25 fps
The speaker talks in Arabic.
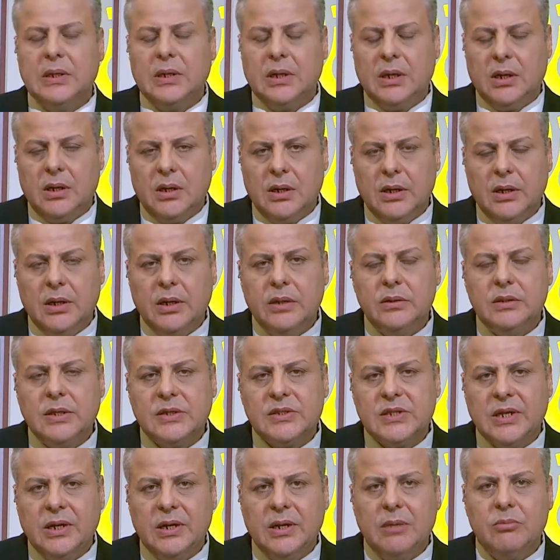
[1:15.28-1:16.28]
اه انت
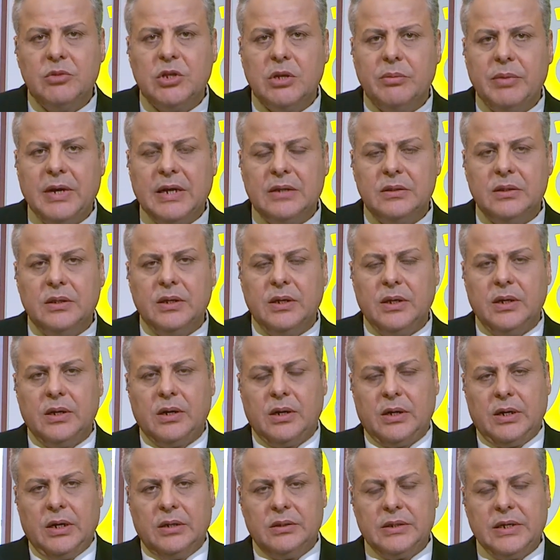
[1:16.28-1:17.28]
سلمت بعد آه.
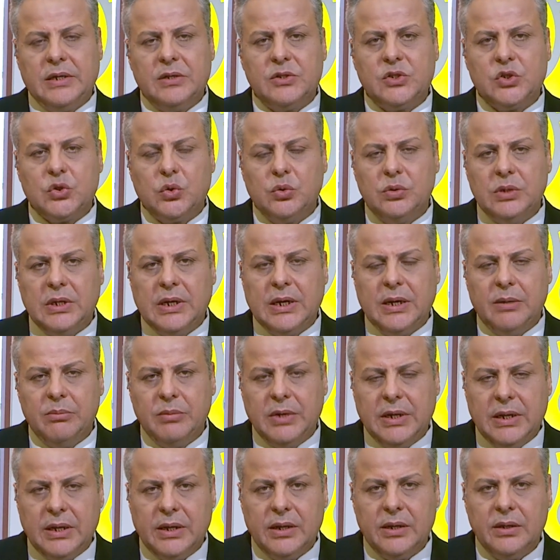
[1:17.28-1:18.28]
ركعتي السنه ام
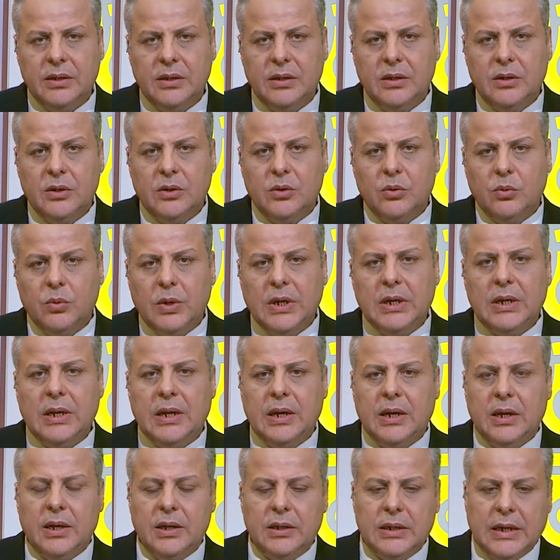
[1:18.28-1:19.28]
لا
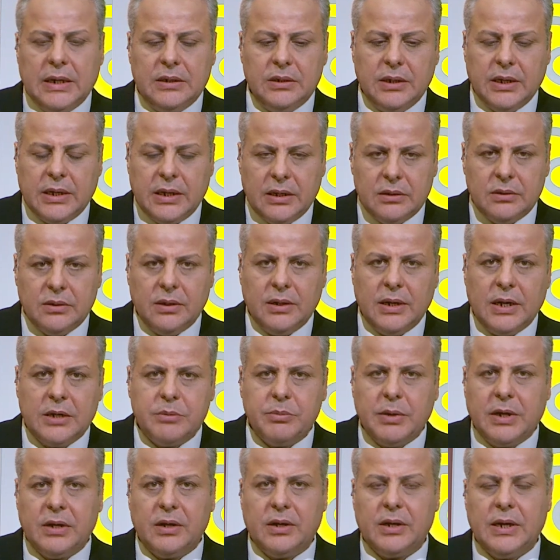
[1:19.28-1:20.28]
ولا يعني خدت
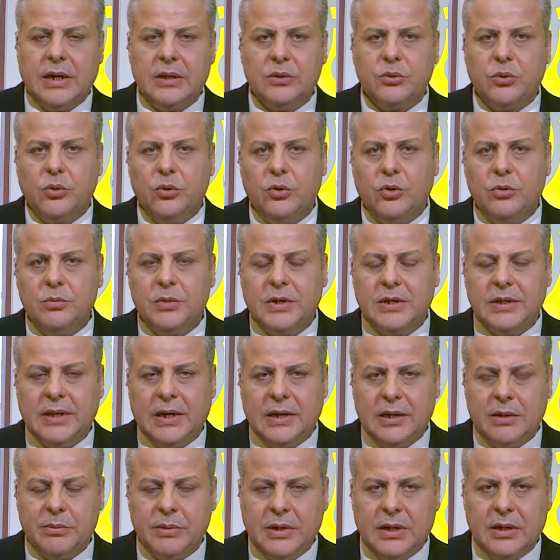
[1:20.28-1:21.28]
الاربع ركعات آه. كلهم كده
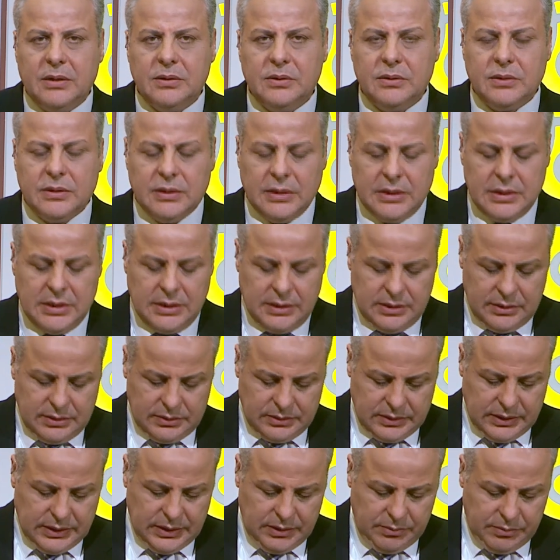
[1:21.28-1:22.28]
على بعض
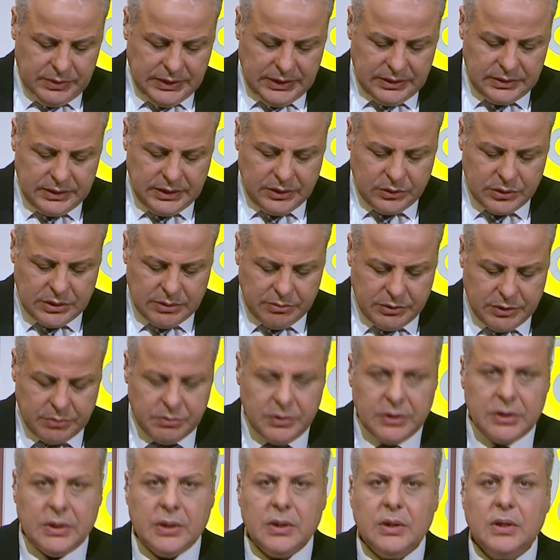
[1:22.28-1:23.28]
طيب يعني ده يعتبر
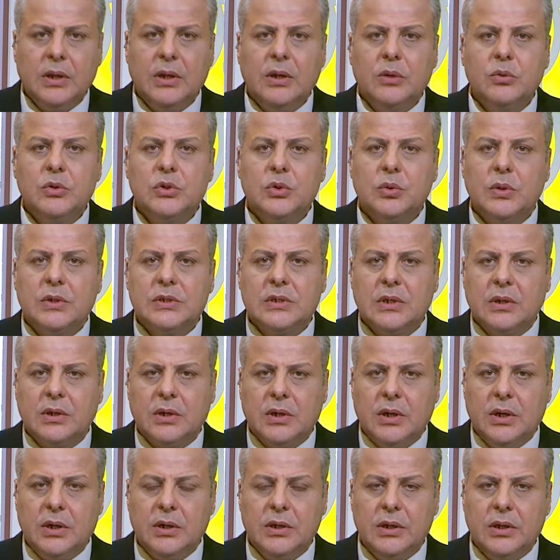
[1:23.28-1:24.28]
من الوسواس
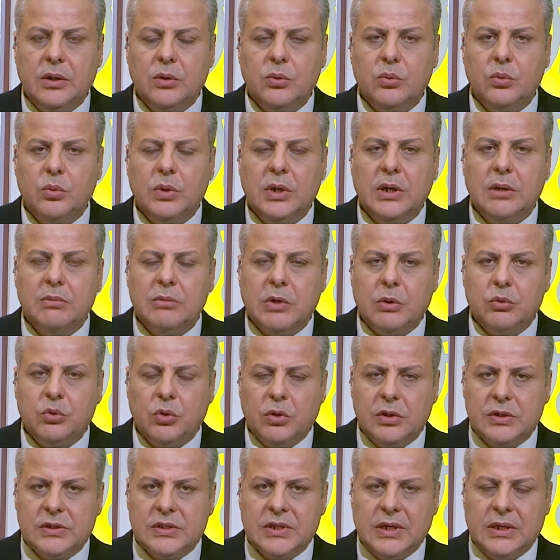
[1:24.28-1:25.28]
القهري
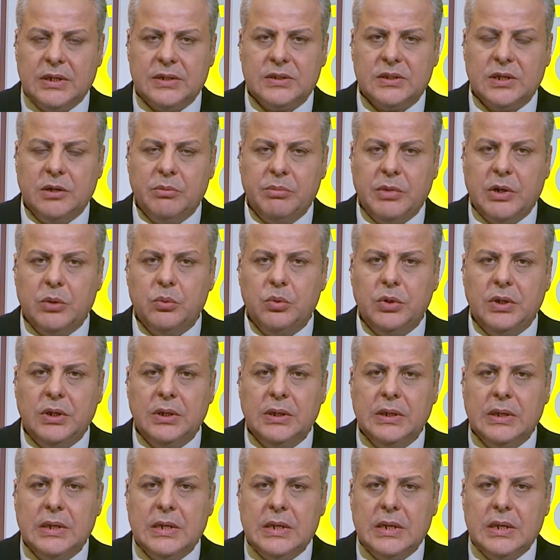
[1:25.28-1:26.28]
وموضوع السلس البولي
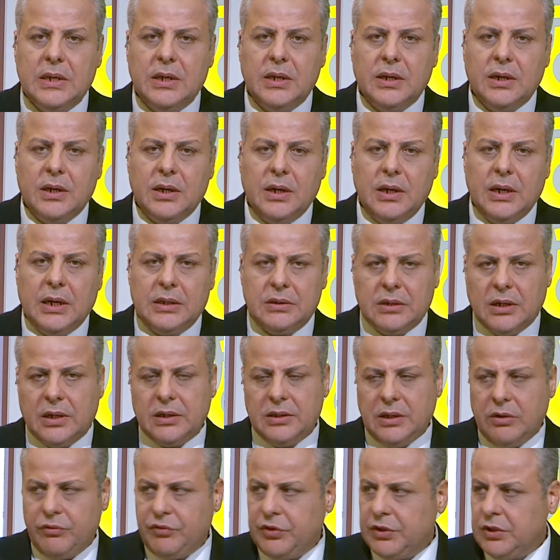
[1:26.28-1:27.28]
آه، اعتقد
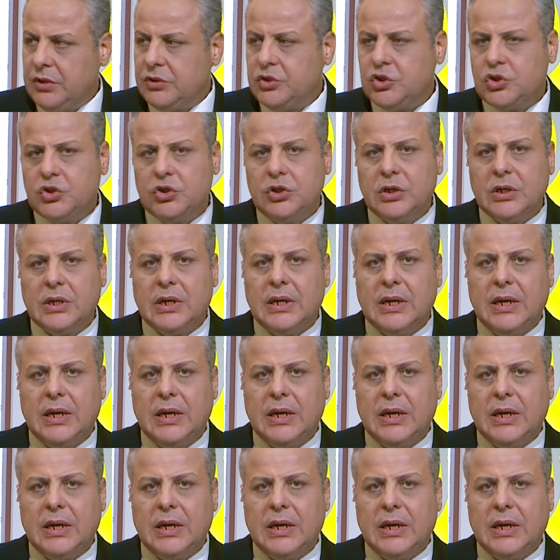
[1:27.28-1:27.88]
يا فضيله الشيخ